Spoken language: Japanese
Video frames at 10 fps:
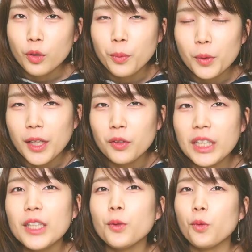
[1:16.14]
このボーダー
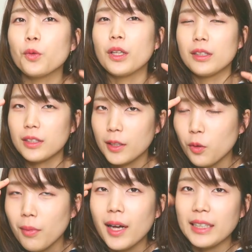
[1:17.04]
のいいところなんですけ
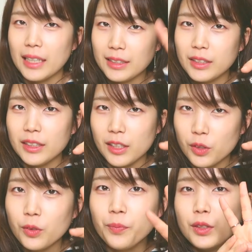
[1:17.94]
ど、まあ安いで
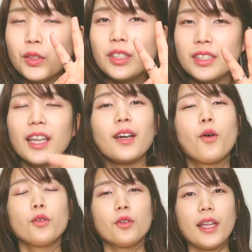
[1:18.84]
しょそして
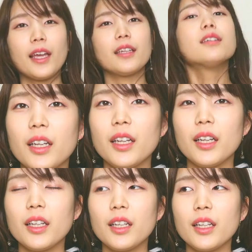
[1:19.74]
このね、
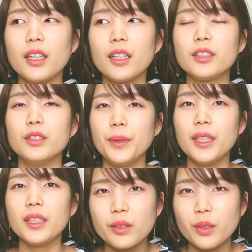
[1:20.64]

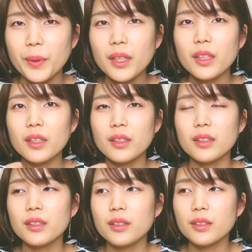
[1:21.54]
首首
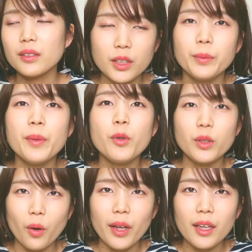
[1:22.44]
首
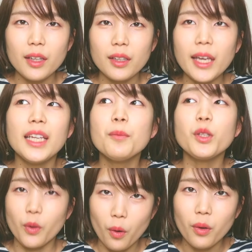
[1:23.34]
元襟
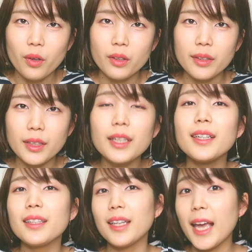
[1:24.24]
元
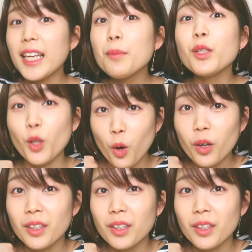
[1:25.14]
え、襟元